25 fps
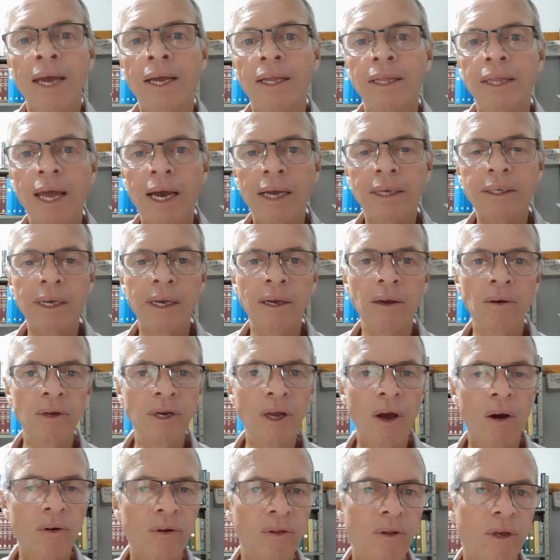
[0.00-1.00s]
Nessa
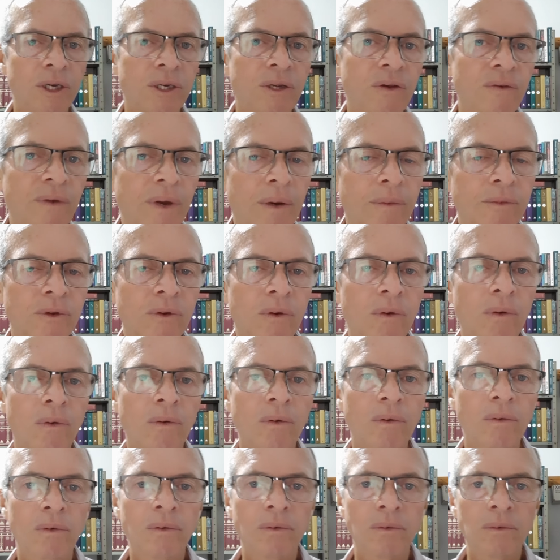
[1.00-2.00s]
reunião que nós tivemos
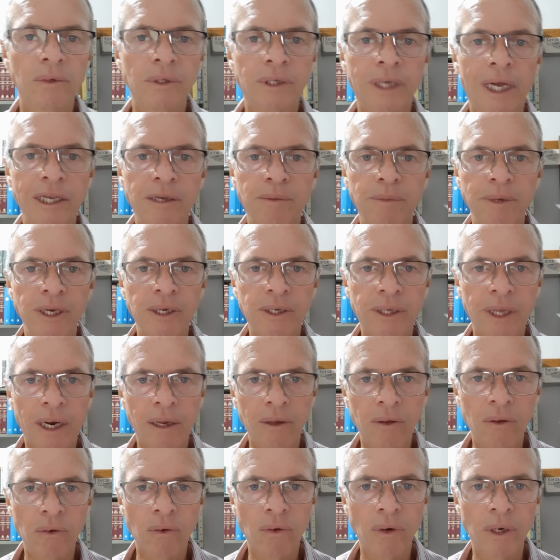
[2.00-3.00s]
com os
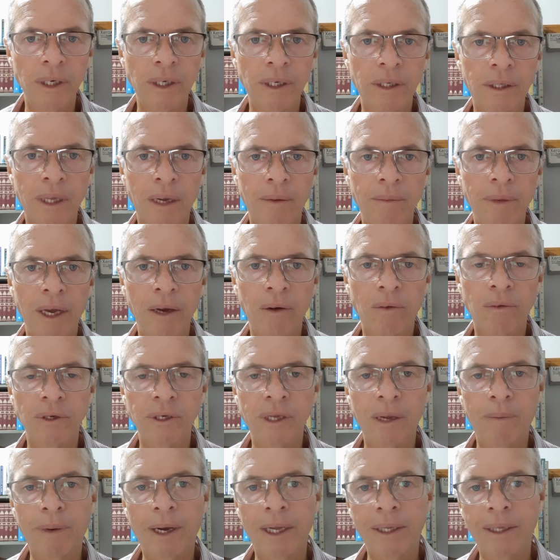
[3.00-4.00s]
administradores e também com
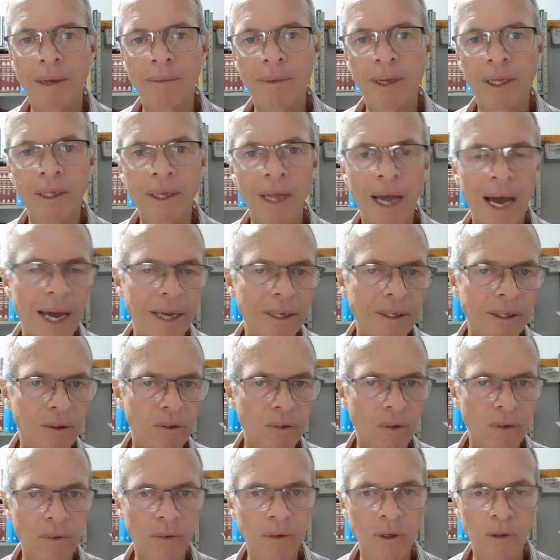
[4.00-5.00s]
os departamentais e
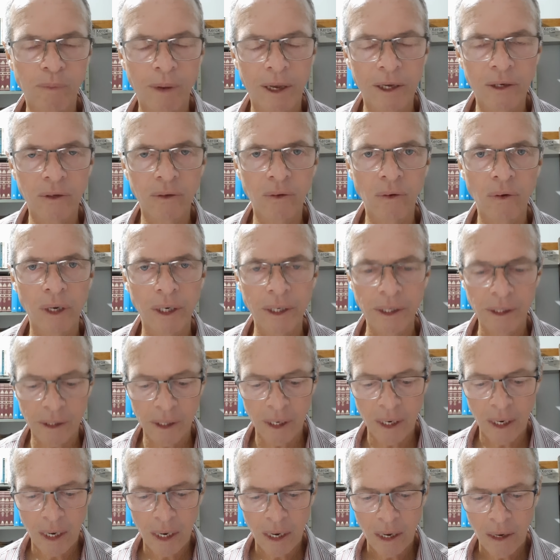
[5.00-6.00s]
todos os
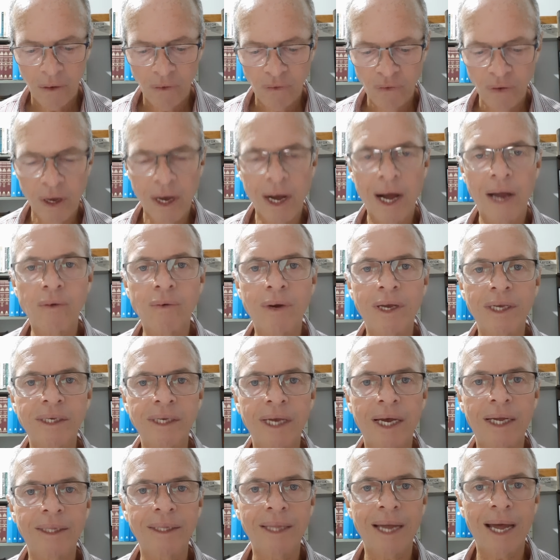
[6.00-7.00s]
pastores, ficaram
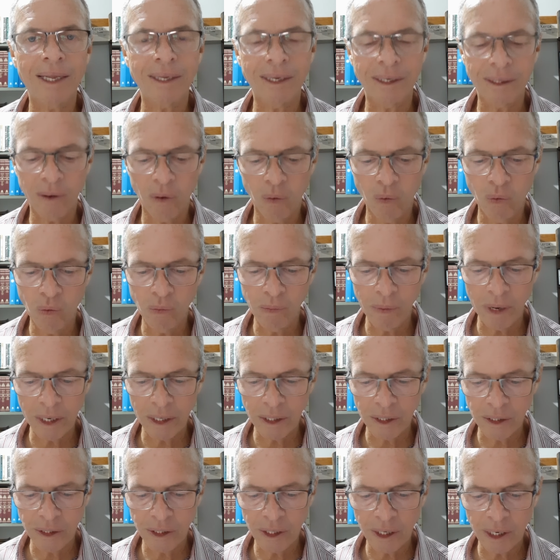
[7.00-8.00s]
acertadas
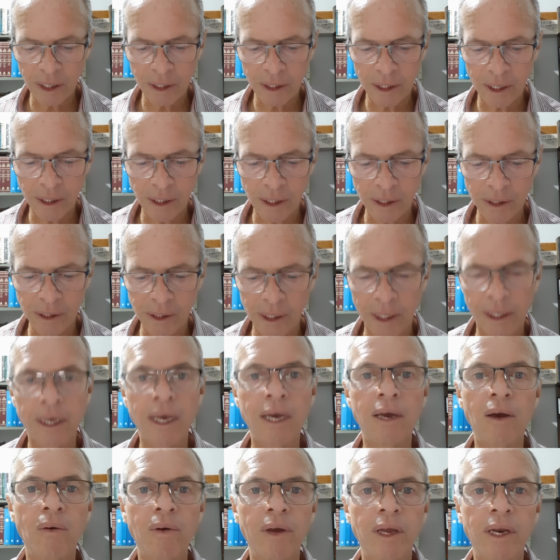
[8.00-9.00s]
algumas diretrizes
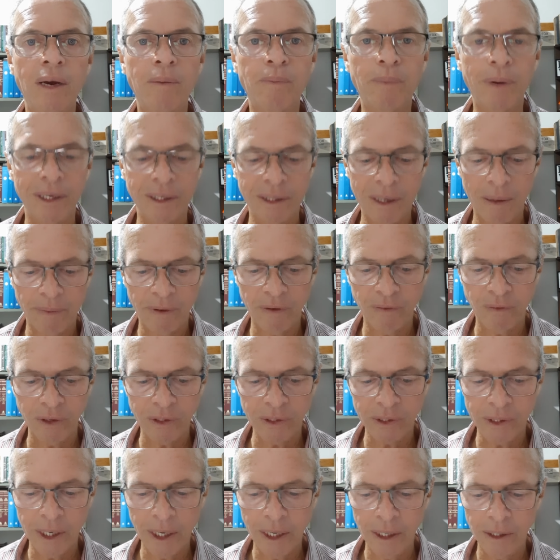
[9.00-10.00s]
aqui que eu queria passar para
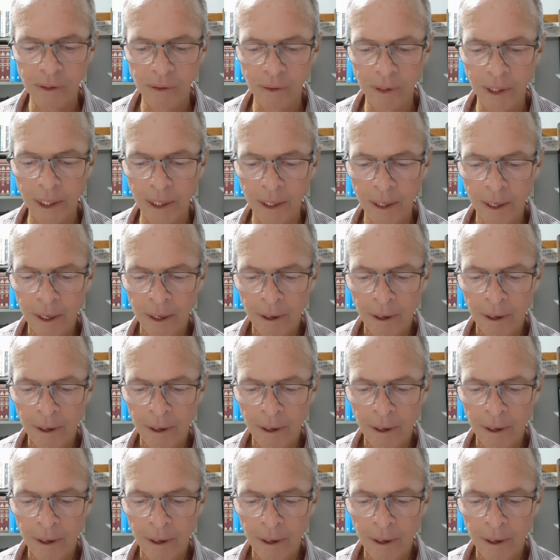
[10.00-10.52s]
vocês. Né?